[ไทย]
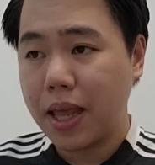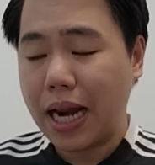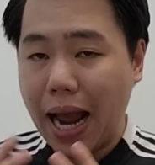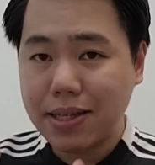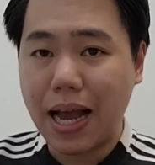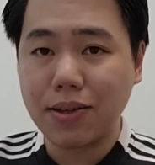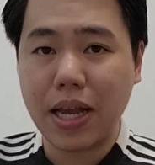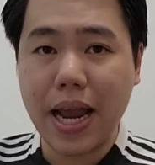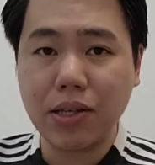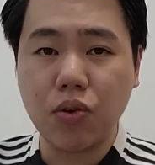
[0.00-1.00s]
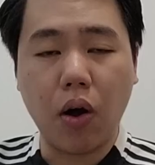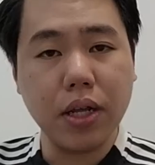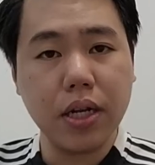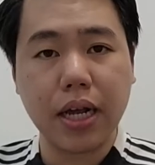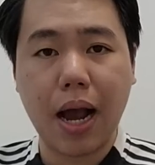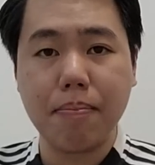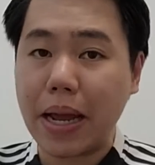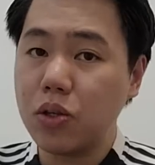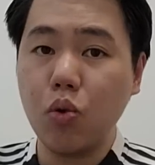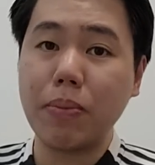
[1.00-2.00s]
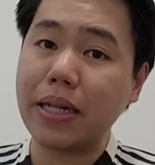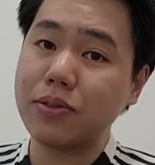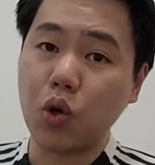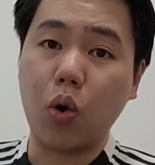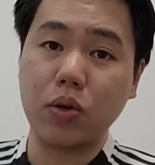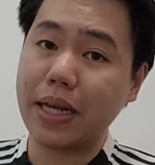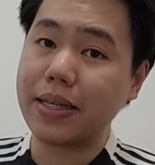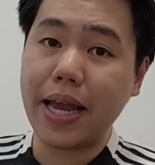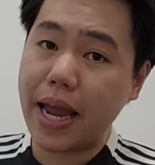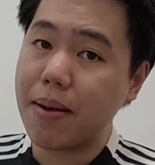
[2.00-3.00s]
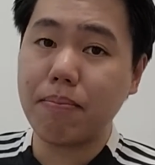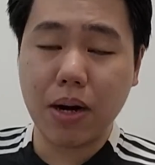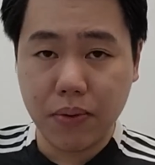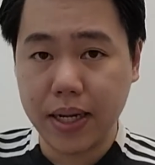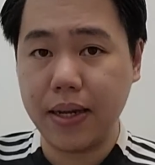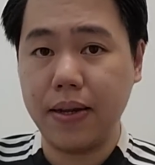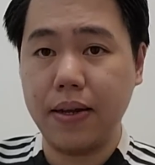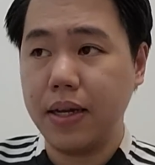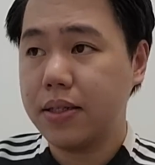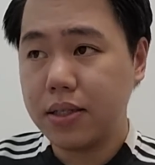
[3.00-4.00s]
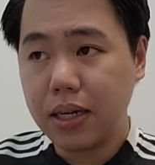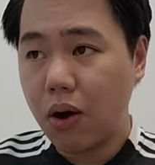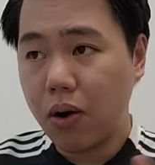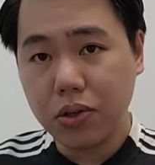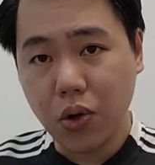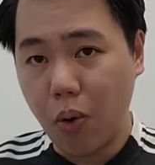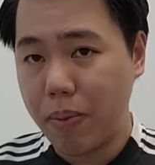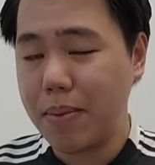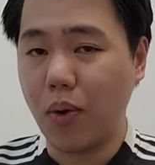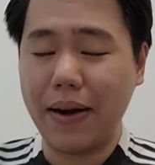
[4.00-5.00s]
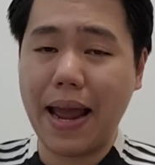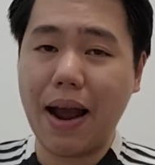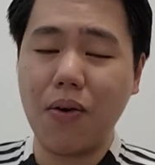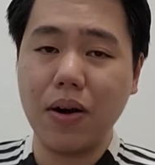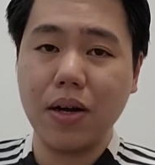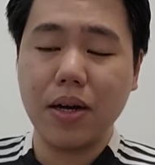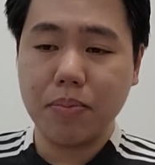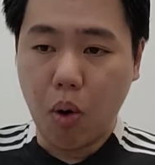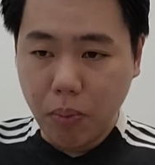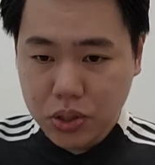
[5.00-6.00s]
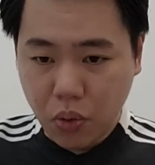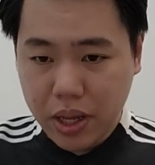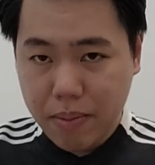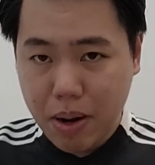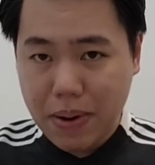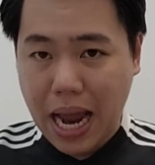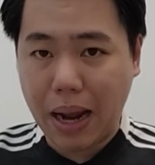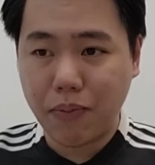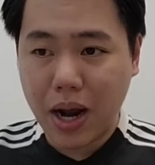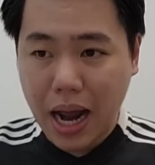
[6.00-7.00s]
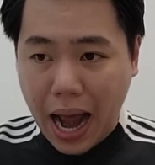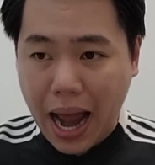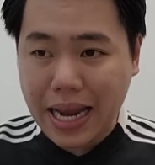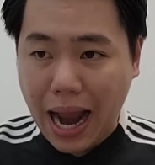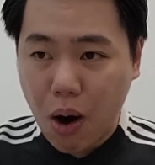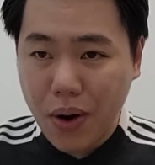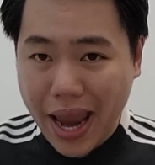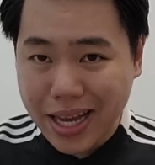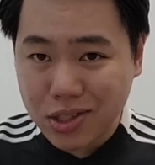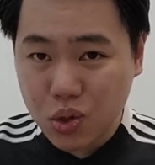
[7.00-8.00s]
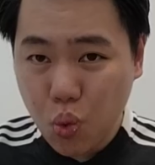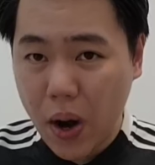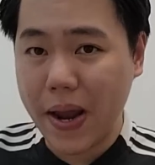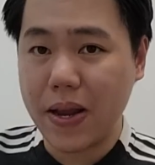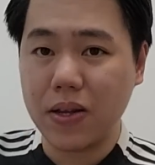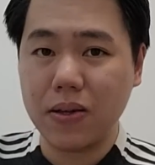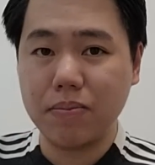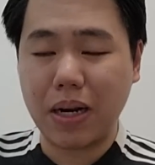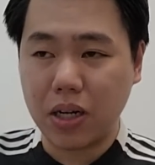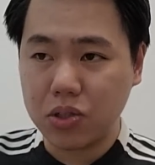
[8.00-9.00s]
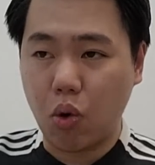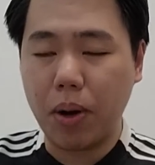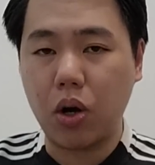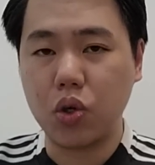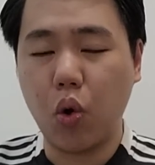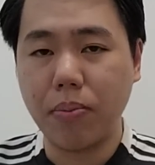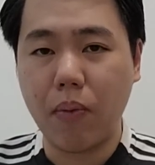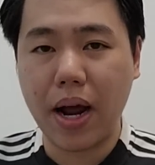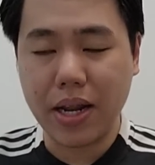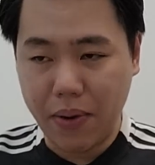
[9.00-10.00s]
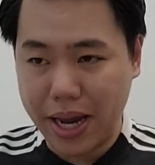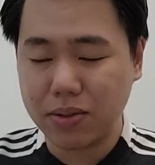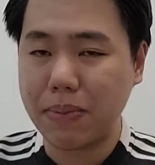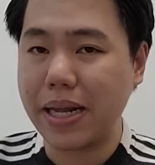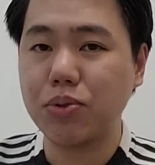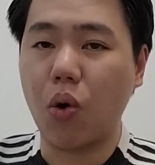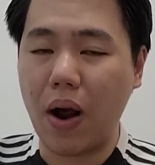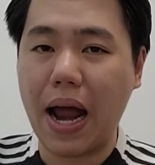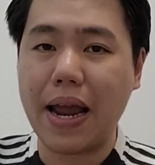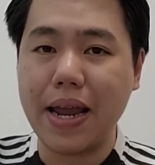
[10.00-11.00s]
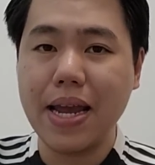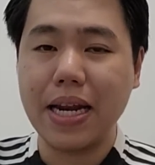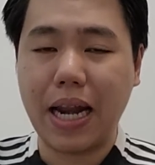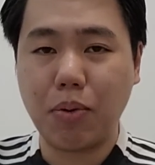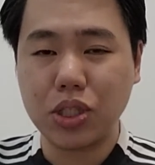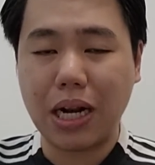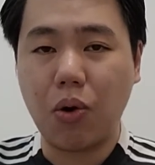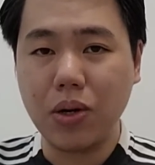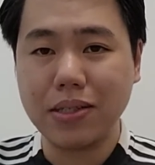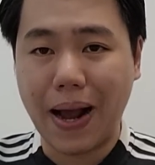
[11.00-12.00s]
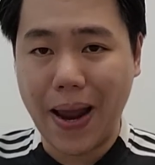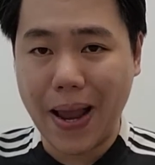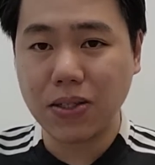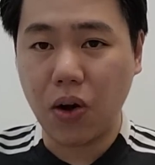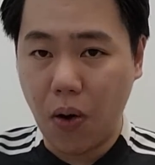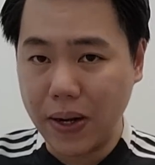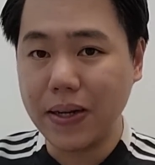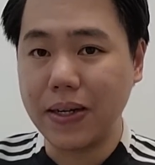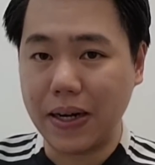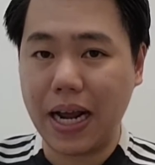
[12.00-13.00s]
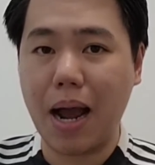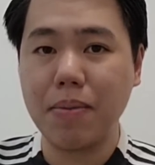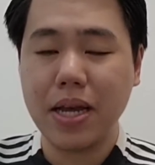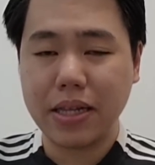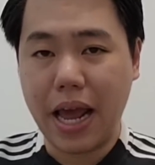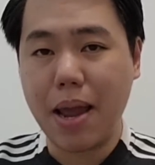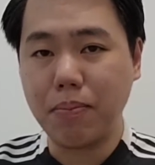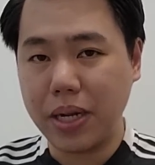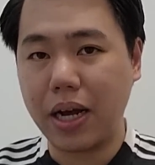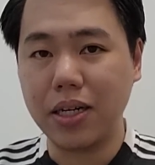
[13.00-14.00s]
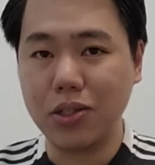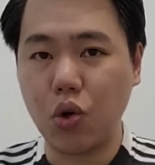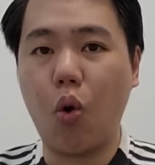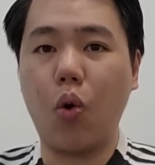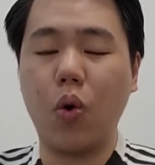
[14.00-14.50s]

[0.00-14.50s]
ใครสั่งไซส์ S รอนิดนึงนะครับแมนยูมันส่งแต่ไซส์ M มาเว้ยซึ่งเราก็ส่งไปหมดแล้ว ผมก็ส่งอีเมลไปหาว่า I เอา S ด้วยมันก็ส่งมาขอโทษ บอกว่าเดี๋ยว S มันรีบส่งให้ นะเพราะฉะนั้นคนที่สั่ง S รอนิดนึงนะครับ แต่ M เนี่ยคือส่ง